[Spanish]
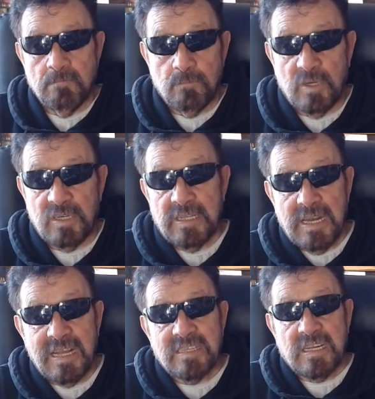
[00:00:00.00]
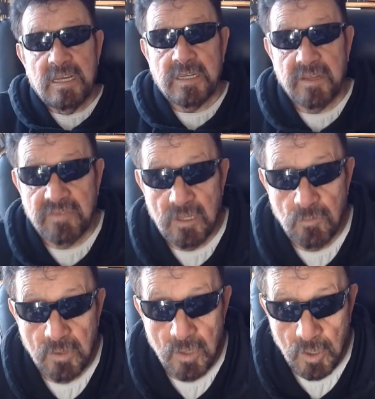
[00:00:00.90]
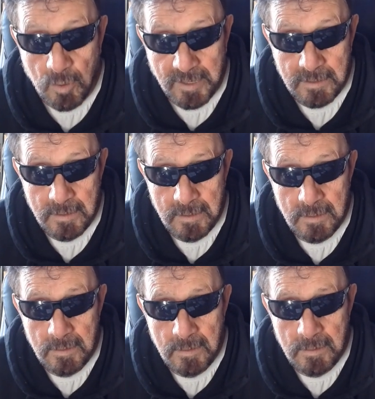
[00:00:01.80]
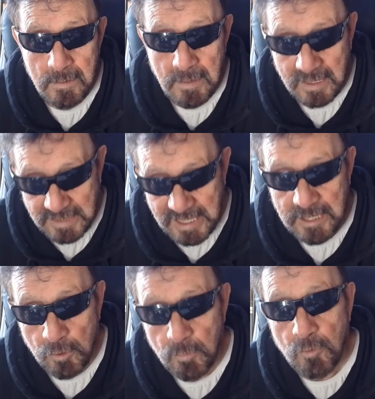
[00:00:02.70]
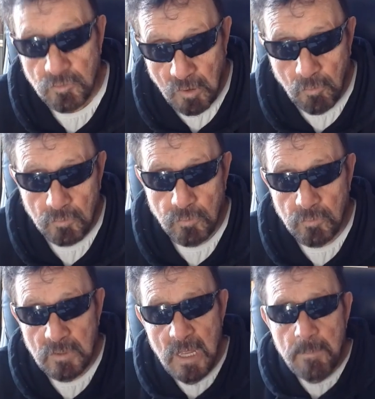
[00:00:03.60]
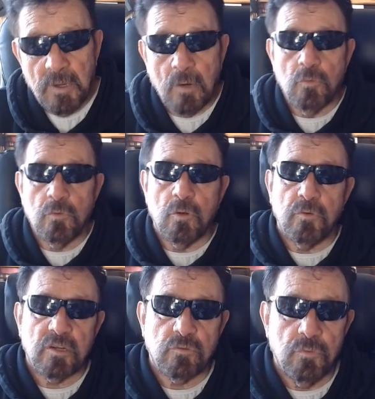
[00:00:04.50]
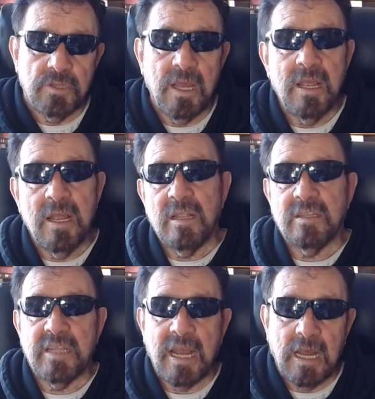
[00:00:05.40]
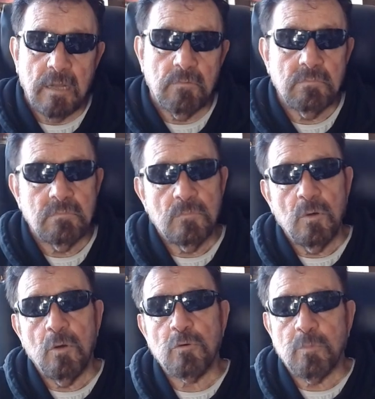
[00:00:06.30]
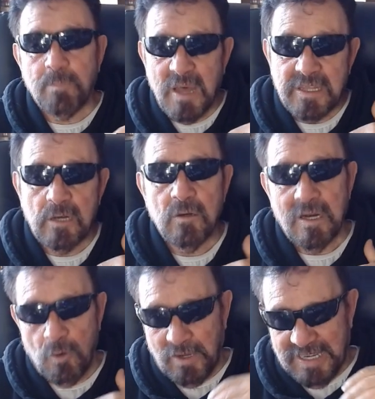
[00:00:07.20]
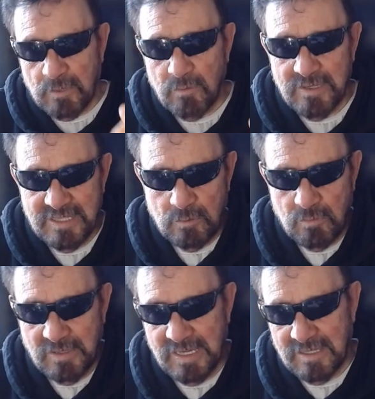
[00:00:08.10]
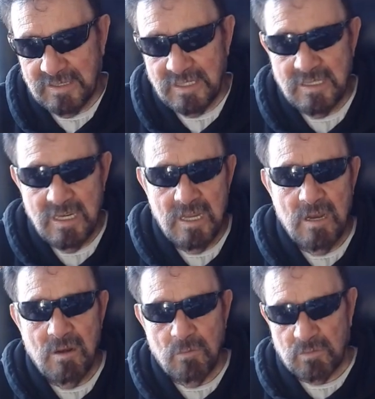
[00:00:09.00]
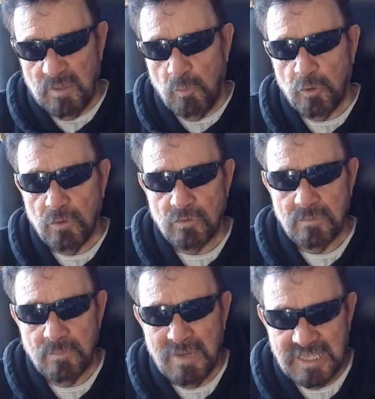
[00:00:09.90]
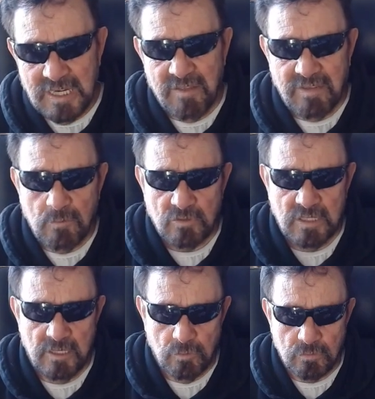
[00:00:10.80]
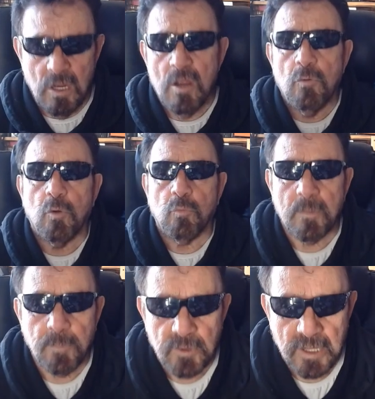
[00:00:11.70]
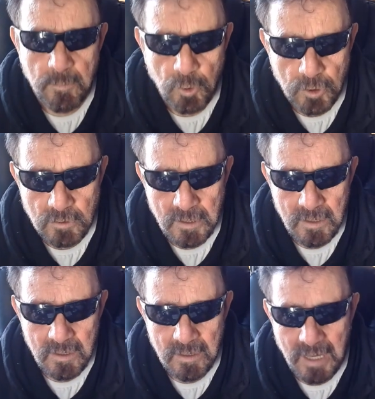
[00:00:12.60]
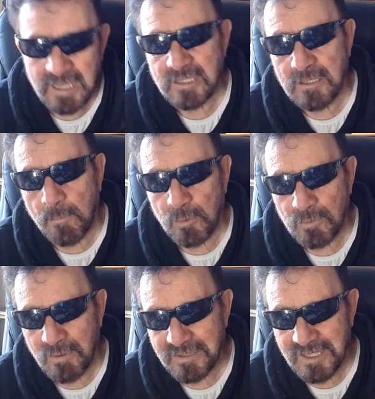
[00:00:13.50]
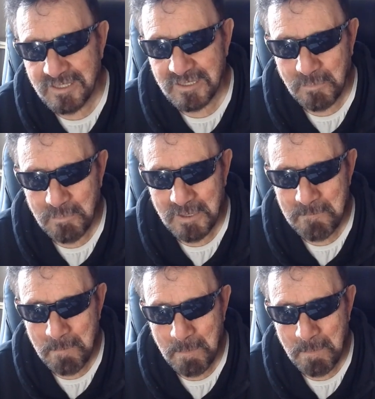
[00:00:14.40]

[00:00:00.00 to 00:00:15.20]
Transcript: Porque tenían que seguir creciendo y comer hasta que el diluvio los ahogó a todos. Pero algunos con astucia dejaron los padres, los creadores de estos gigantes, los demonios, materializándose ellos. Los cuerpos de demonios han estado por toda la tierra también.